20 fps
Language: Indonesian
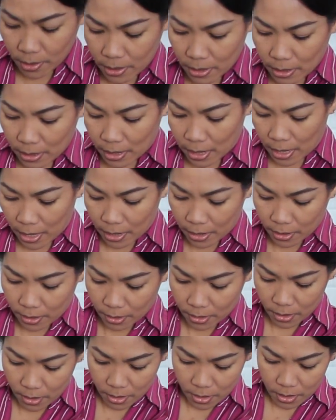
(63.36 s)

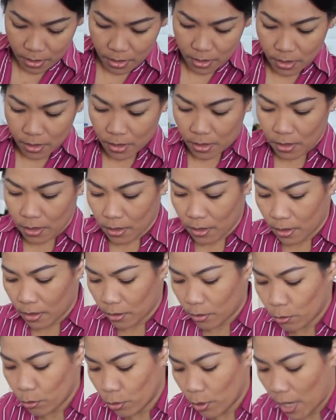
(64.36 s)
dengan uh,
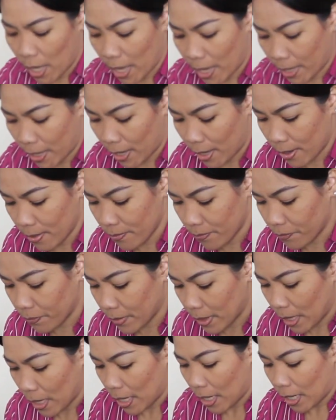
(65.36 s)
gula ya
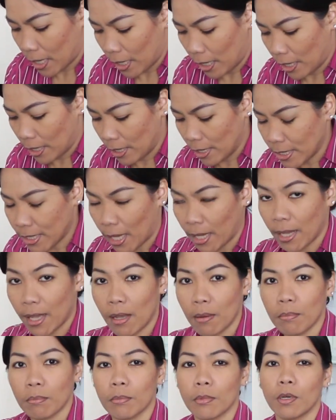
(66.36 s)
ini
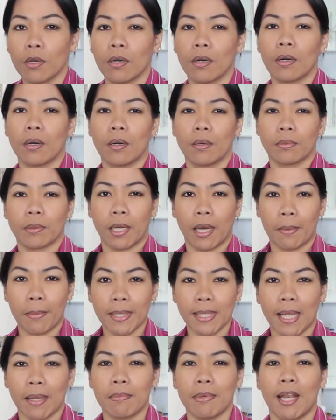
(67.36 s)
saya uh,
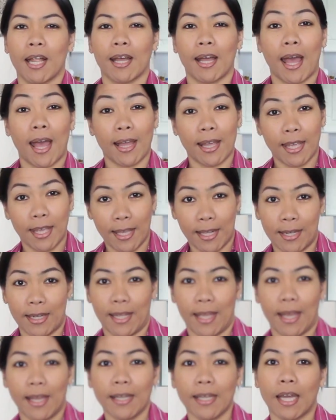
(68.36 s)
kenapa saya bilang
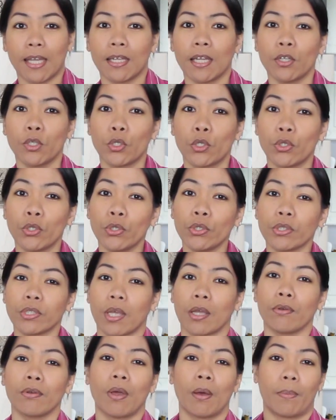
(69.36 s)
akhirnya karena dulu
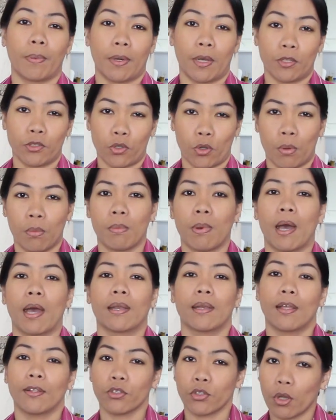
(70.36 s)
saya udah pernah coba
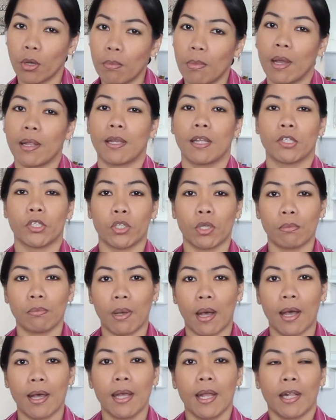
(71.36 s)
dan coba dan
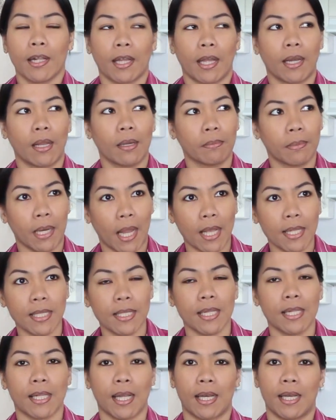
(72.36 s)
coba kadang
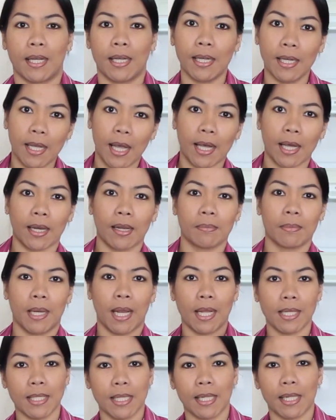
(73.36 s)
berhasil kadang enggak kadang
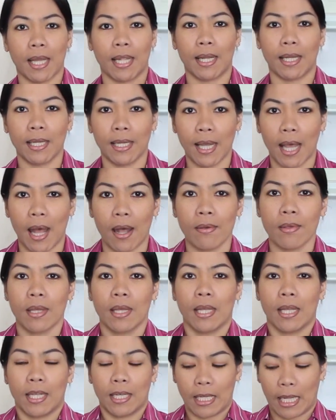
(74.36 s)
berhasil kadang enggak
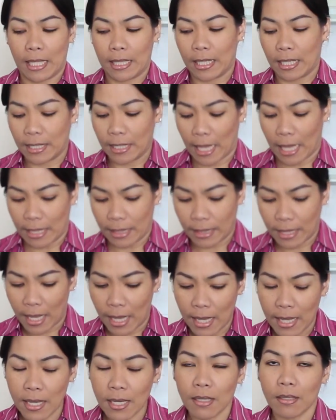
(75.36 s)
nah
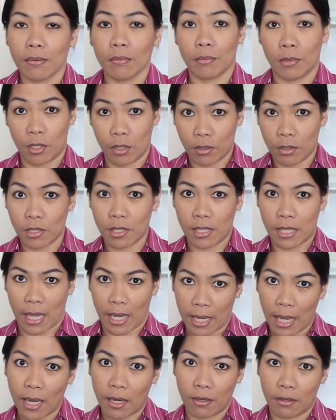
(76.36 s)
ternyata menurut
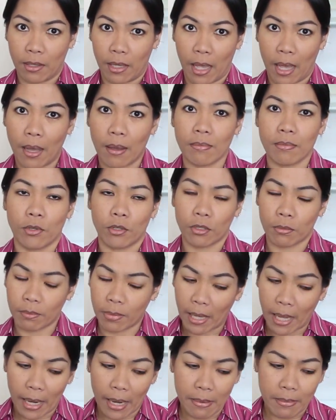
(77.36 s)
saya loh ya menurut
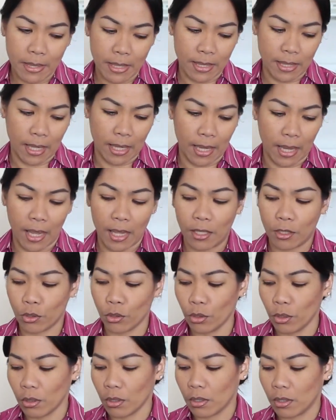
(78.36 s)
pengalaman saya itu
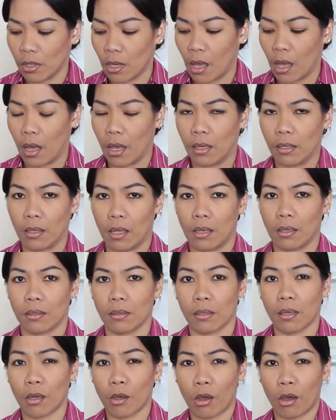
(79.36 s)
uh,
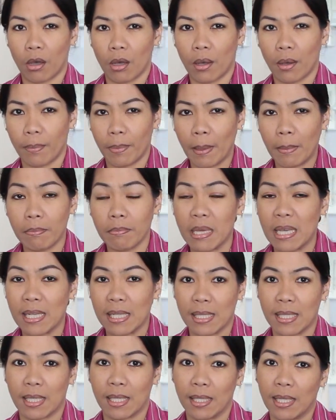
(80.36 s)
apa
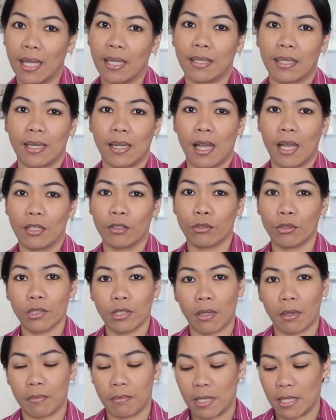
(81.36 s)
mixernya tergantung
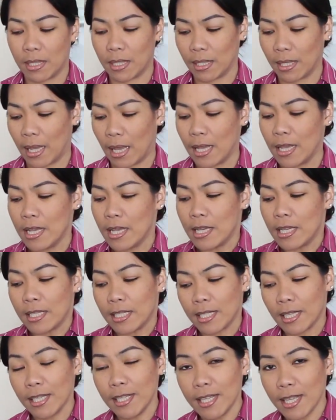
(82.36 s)
sama mixernya.
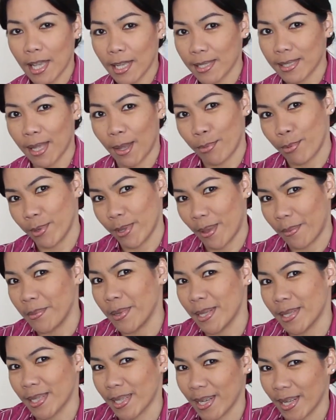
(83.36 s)
Sejak saya punya
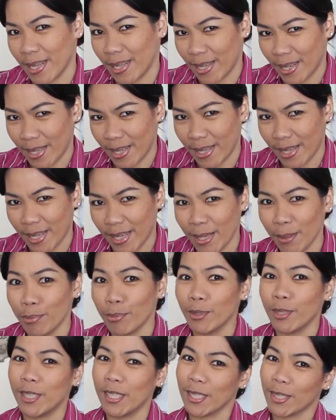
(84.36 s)
mixer ini,
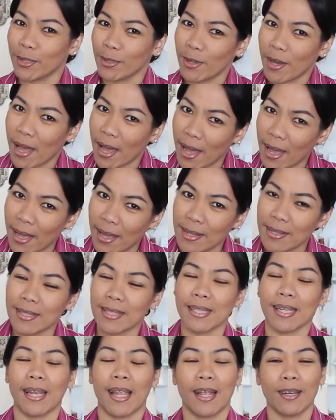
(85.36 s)
puji Tuhan
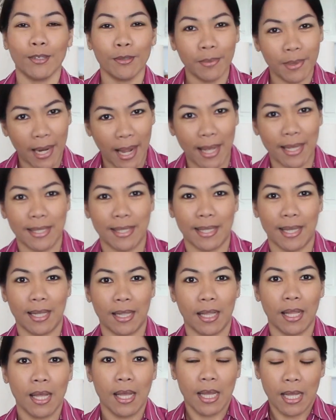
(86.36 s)
selalu
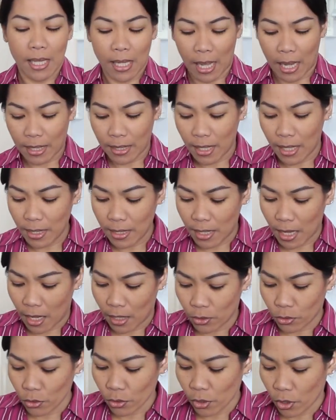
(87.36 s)
berhasil karena dia
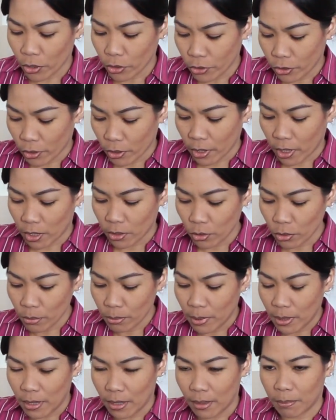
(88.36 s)
itu ngocoknya tuh
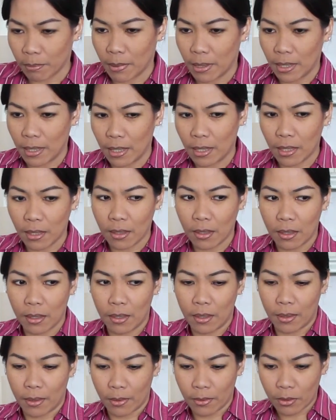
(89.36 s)
bener-bener
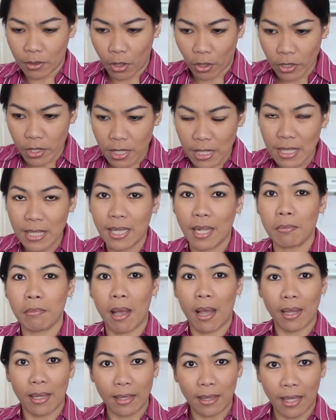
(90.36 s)
uh, konsisten
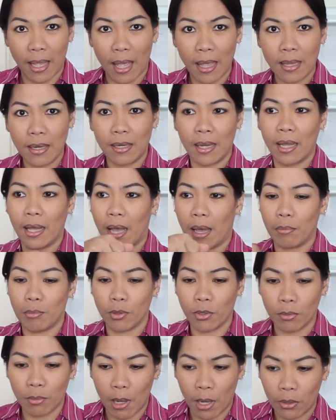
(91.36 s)
banget ya, dia nggak
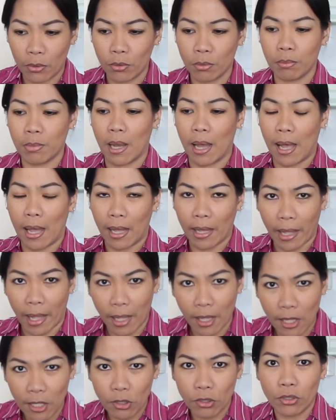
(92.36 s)
berubah-ubah
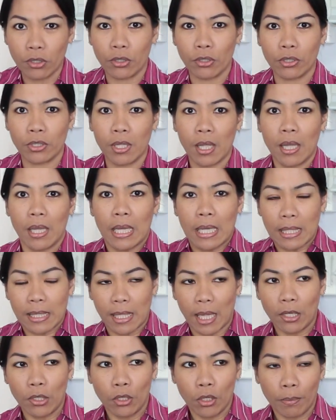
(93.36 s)
kayak gitu terus.
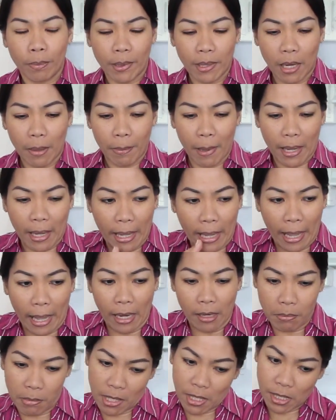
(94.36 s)
Saya dulu pernah pakai
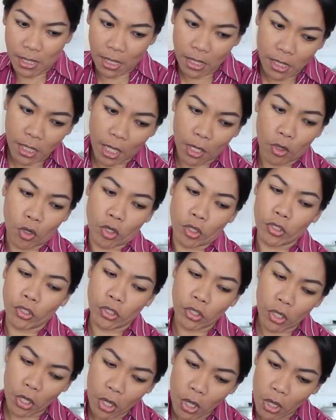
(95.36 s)
hand mixer, saya
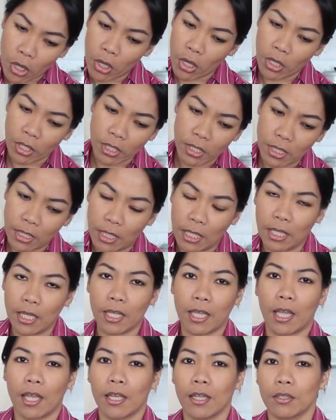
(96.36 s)
kocok sendiri
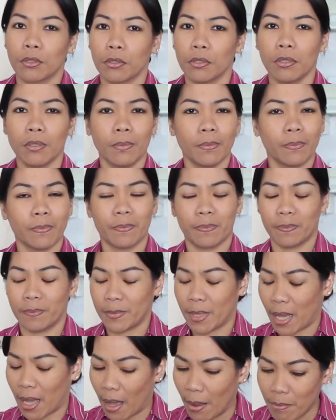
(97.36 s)
kayak gitu,
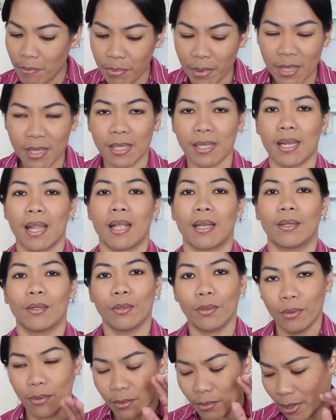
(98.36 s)
hampir
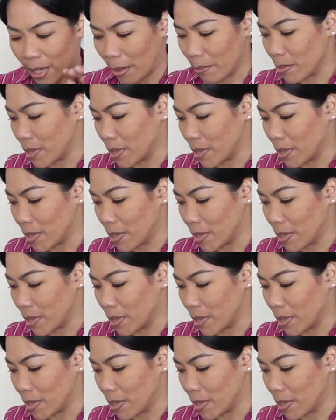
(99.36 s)
selalu nggak